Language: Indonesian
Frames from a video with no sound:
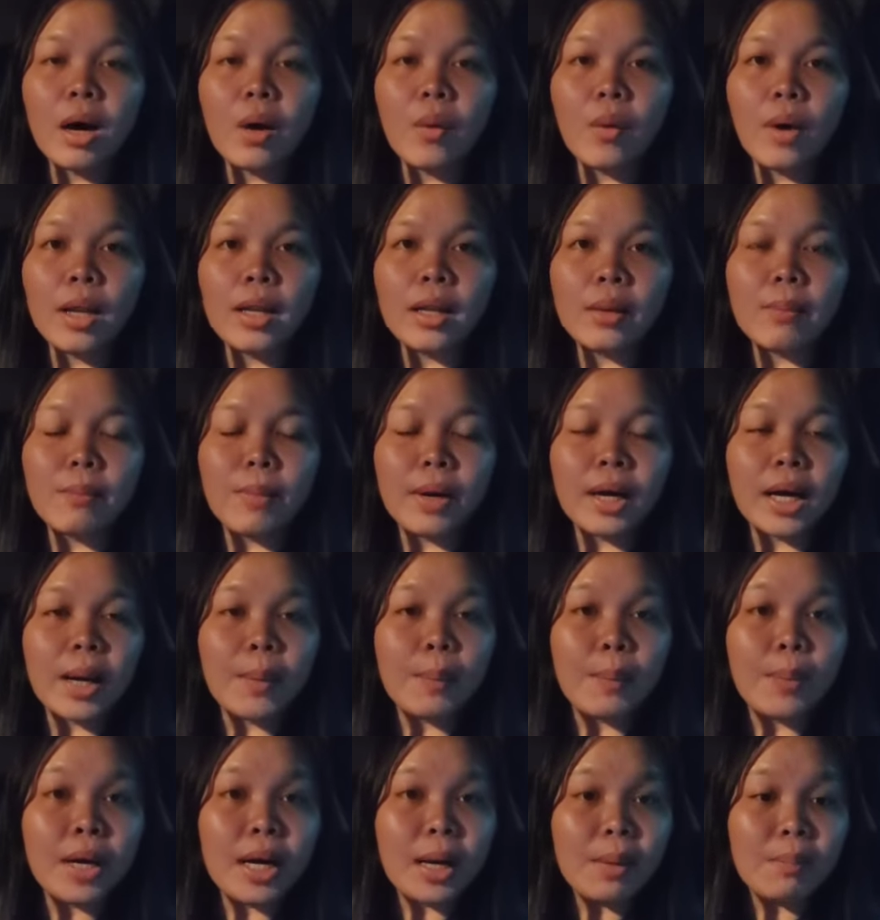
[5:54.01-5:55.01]
bahwa
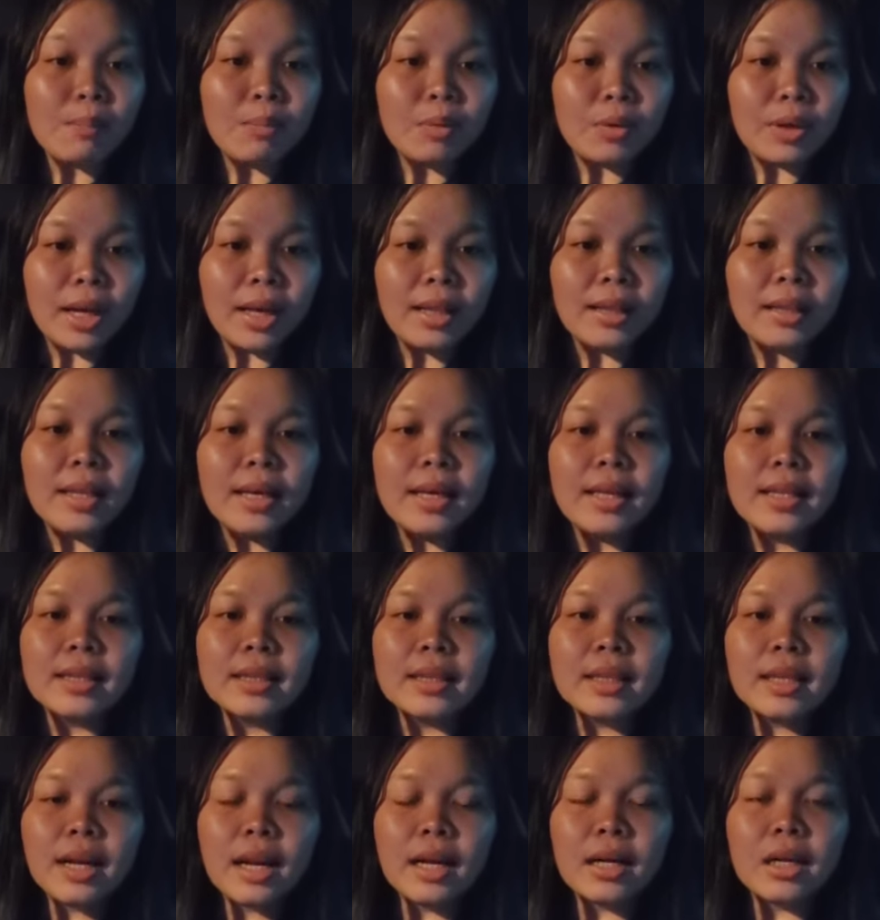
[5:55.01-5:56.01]
lembaga pengampunan
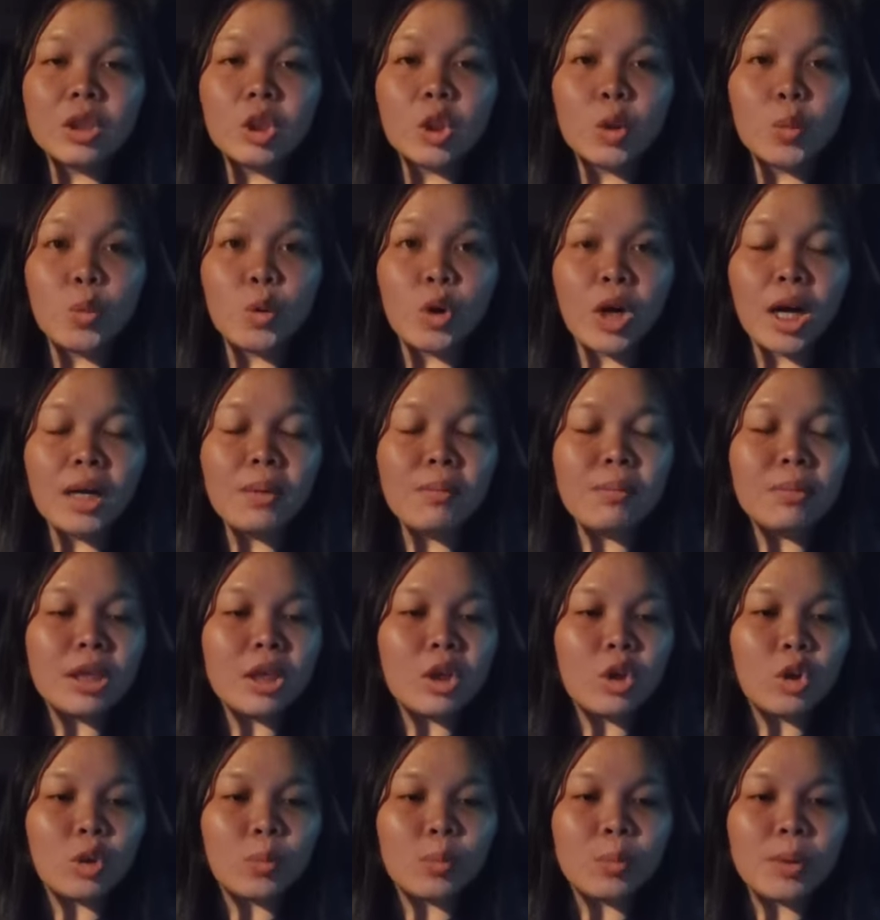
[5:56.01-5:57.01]
telah ditubuhkan
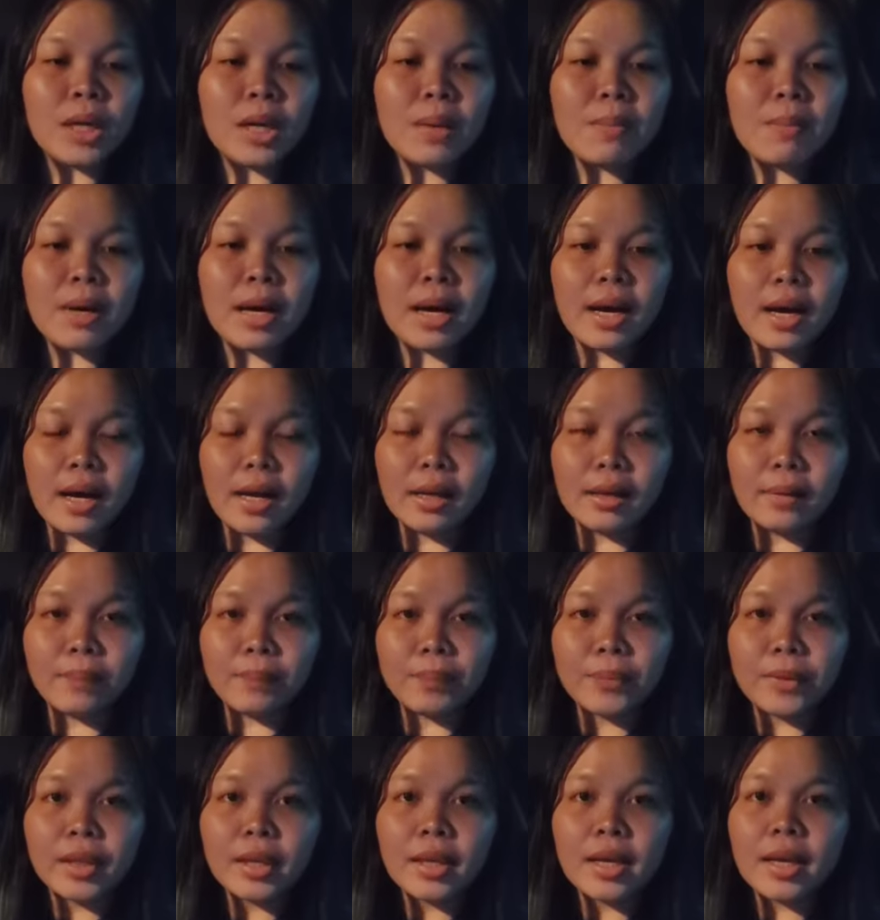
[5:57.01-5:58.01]
mengikut
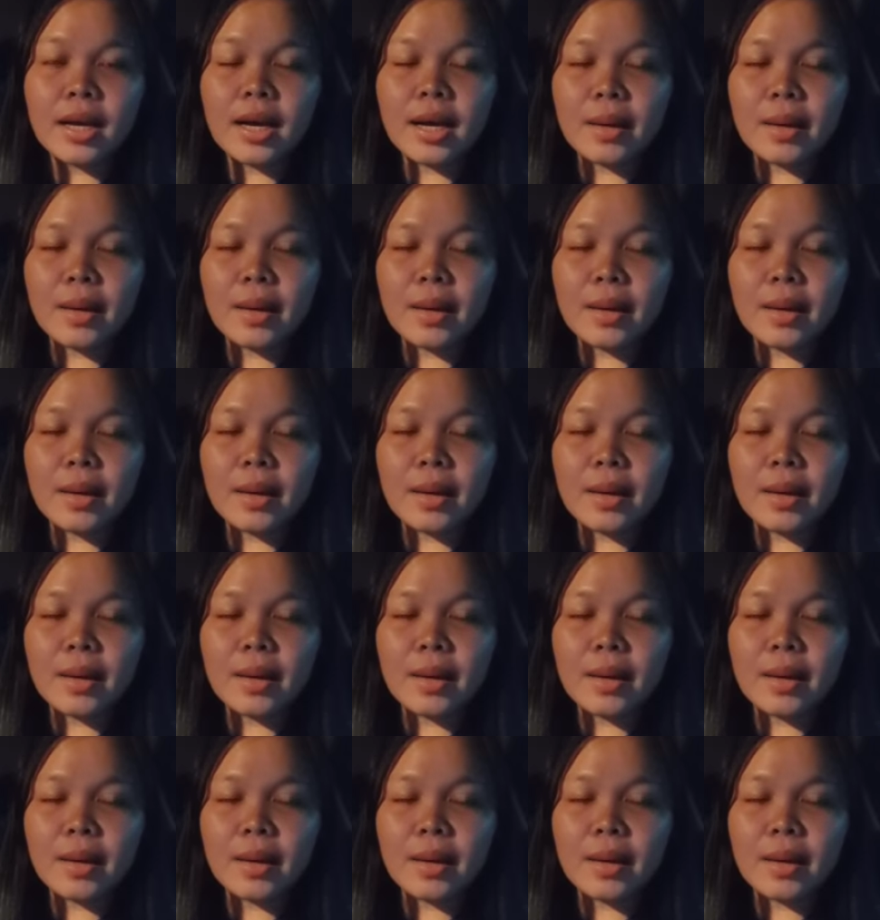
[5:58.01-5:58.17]
perlembagaan